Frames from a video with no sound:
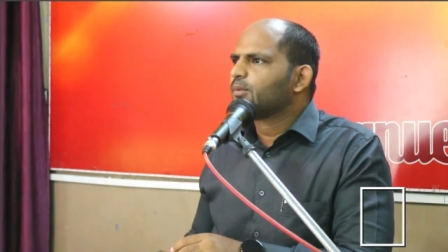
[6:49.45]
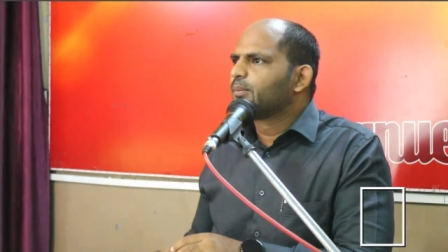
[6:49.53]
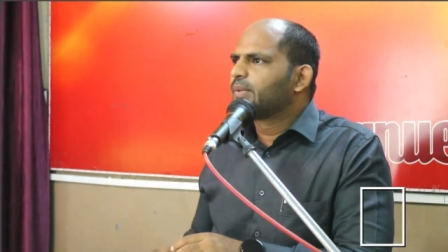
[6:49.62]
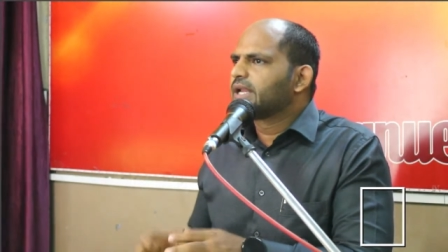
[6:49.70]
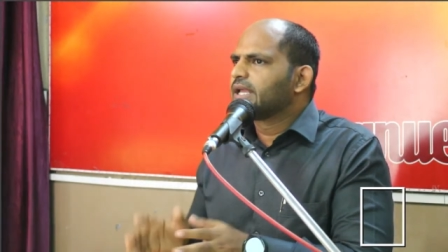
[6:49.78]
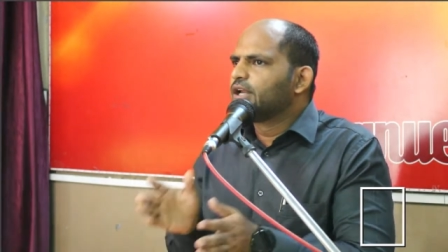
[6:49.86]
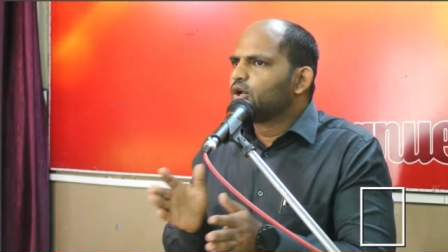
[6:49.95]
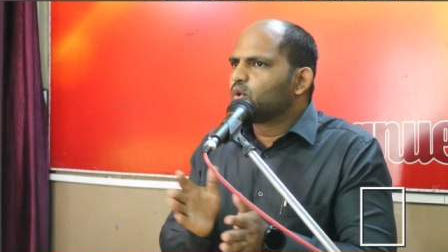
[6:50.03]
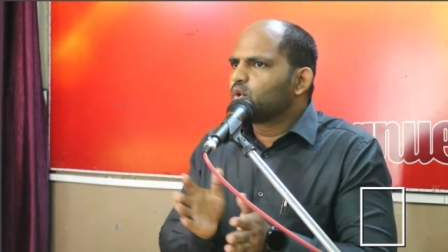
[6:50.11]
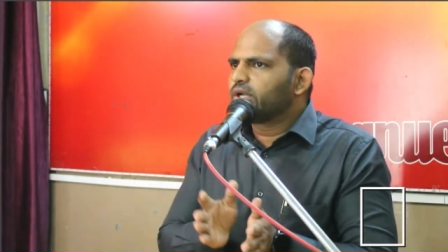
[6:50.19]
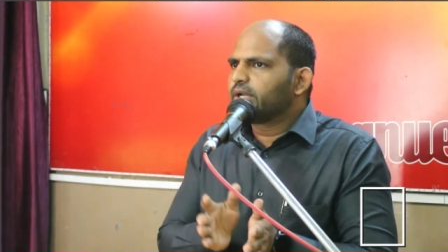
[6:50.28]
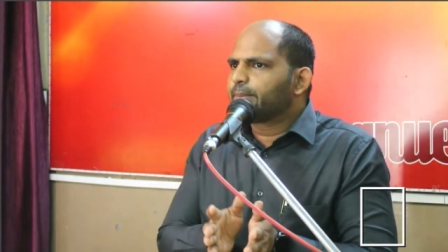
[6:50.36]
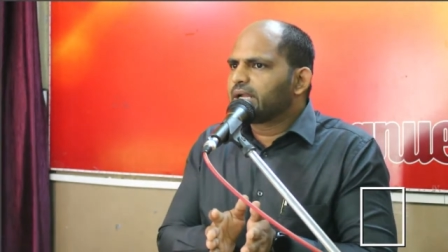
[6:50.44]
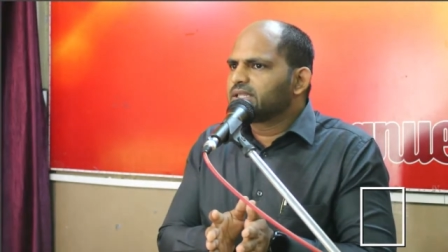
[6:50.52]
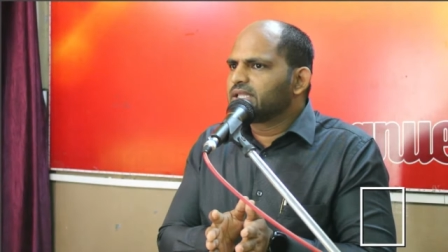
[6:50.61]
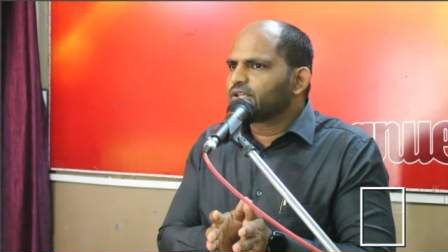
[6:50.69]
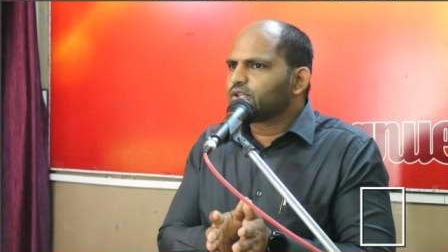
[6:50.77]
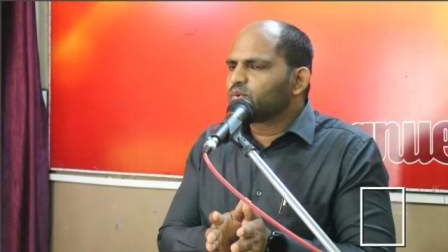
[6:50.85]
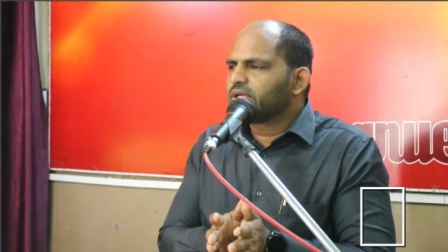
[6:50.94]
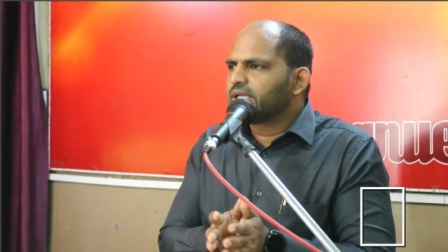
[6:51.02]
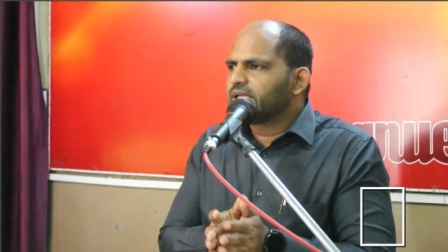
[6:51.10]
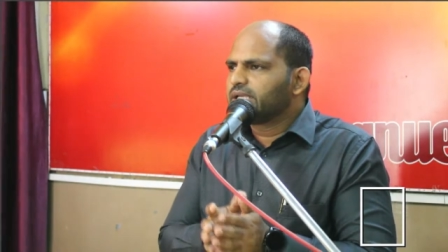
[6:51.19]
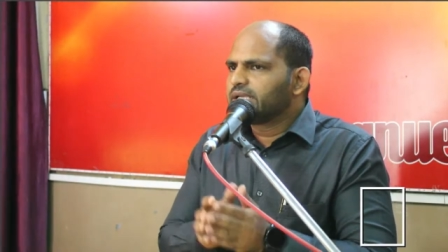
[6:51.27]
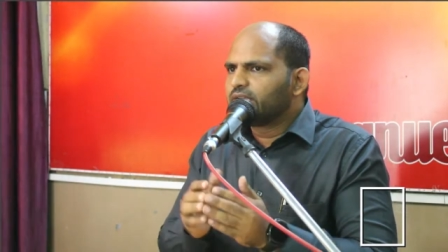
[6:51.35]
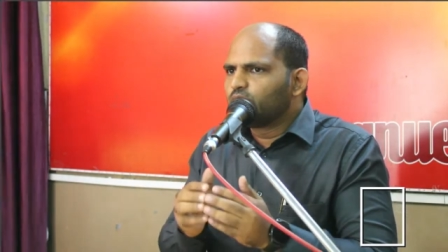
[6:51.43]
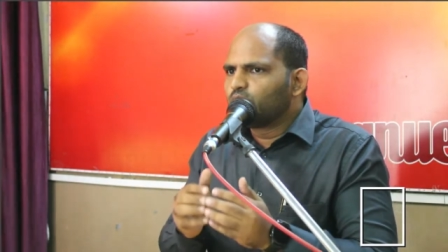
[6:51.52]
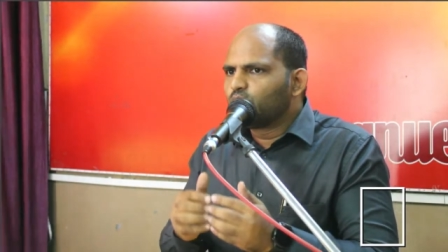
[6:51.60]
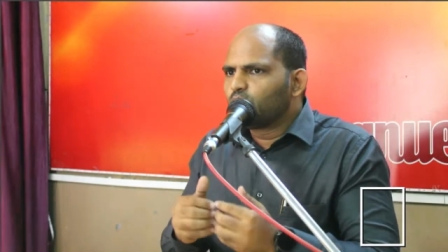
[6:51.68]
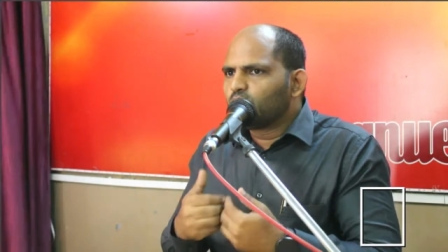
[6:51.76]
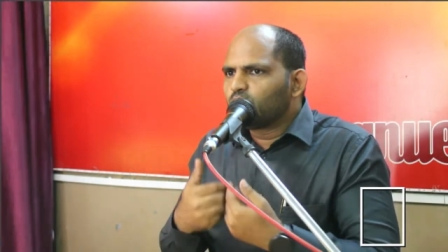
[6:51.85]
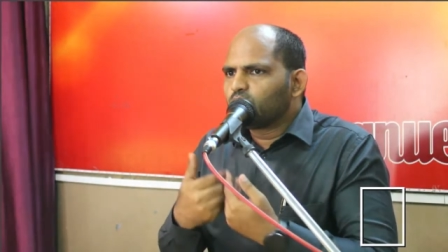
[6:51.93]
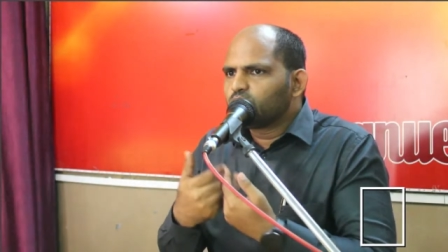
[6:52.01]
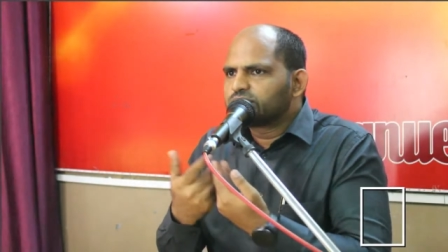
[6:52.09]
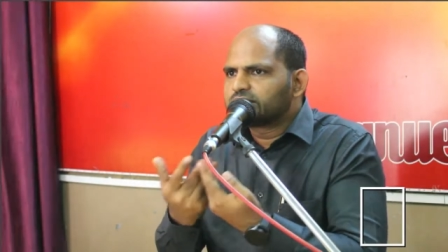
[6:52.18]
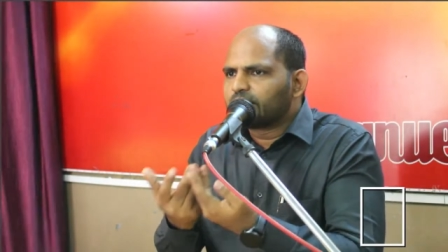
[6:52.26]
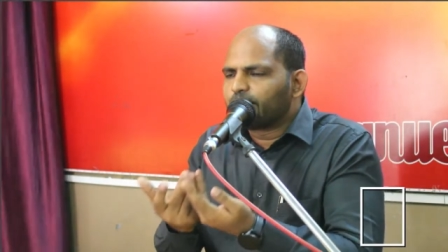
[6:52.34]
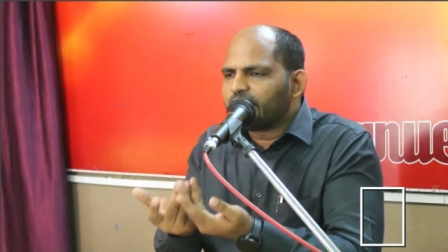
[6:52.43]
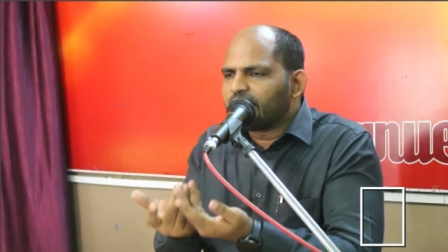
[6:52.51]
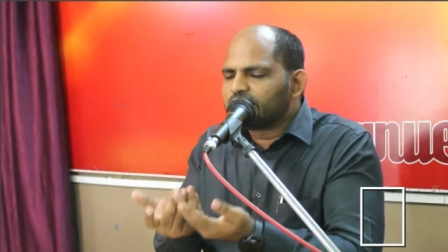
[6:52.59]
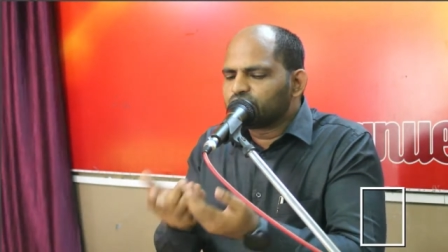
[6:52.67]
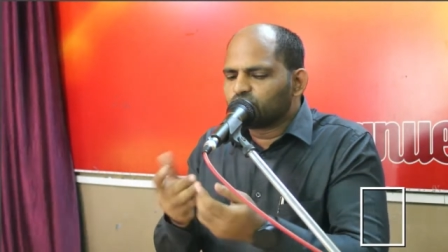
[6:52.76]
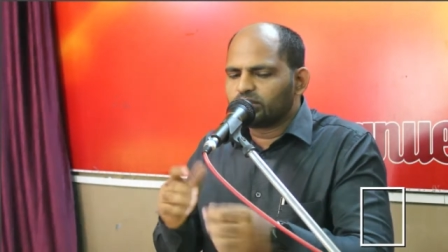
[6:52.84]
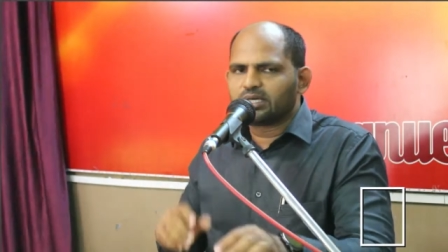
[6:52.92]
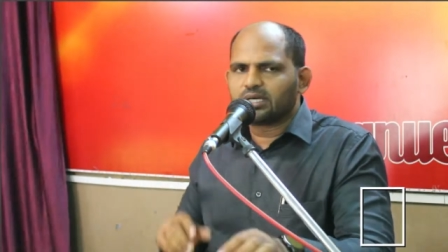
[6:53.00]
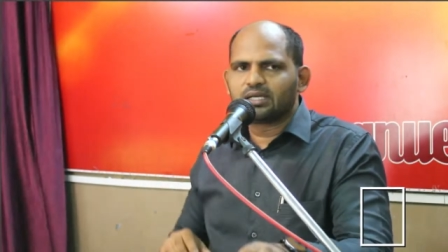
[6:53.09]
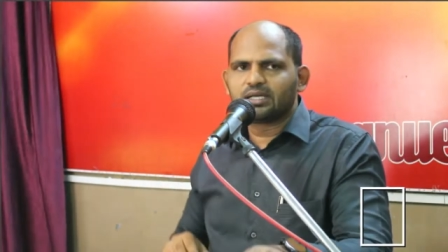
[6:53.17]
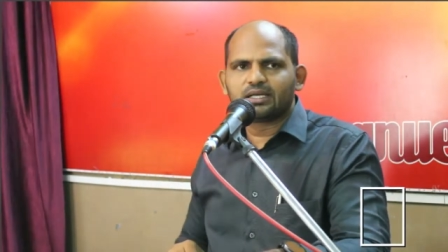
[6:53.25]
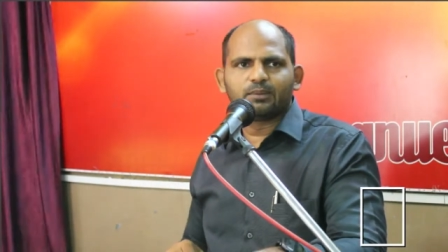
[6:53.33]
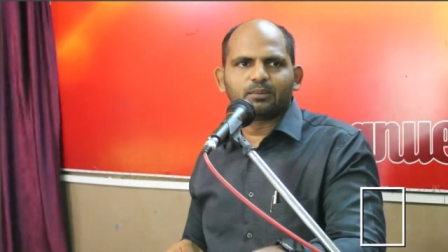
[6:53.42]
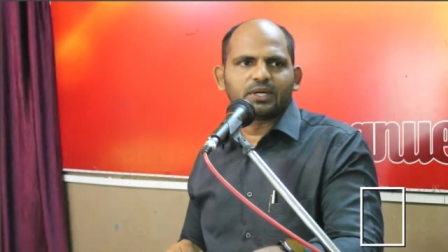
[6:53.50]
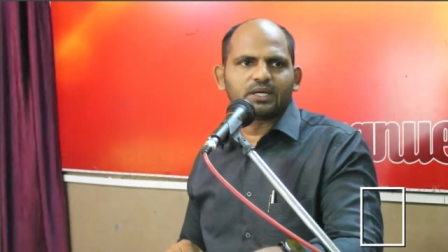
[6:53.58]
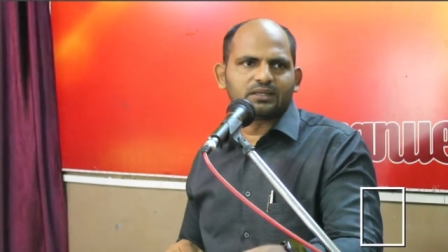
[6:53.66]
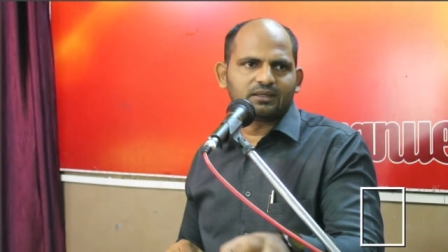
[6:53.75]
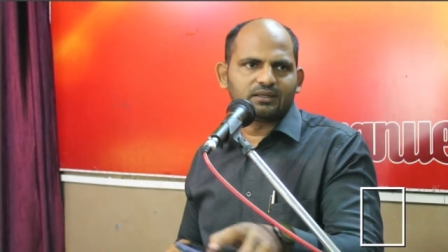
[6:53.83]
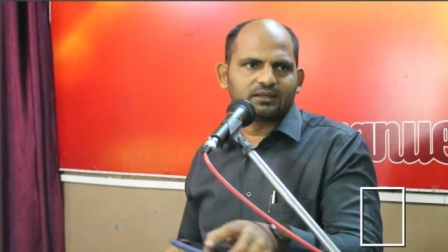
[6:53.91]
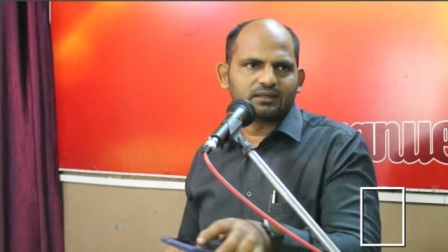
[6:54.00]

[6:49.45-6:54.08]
पर इन लोगों ने प्रार्थना क्यों करी इन लोगों को समाज को दिखाने के लिए प्रार्थना करी